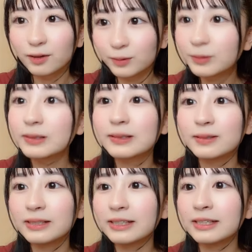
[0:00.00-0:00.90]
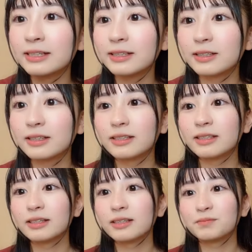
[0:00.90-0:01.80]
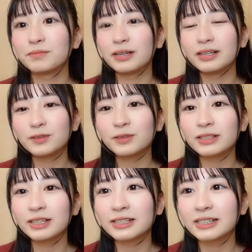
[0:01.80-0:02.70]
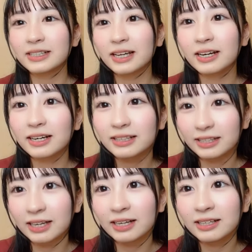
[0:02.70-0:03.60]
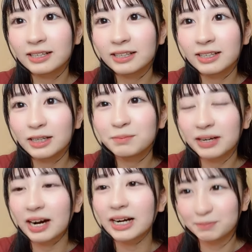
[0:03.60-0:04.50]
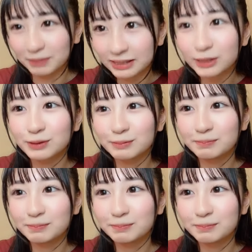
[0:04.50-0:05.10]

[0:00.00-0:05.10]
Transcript: 本当に周りの方に支えられて今があります